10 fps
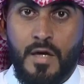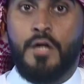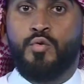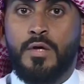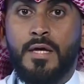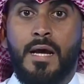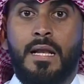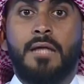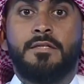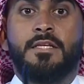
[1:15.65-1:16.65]
عدوية
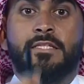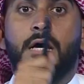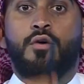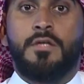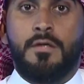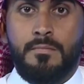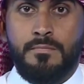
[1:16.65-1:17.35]
العد التصاعدي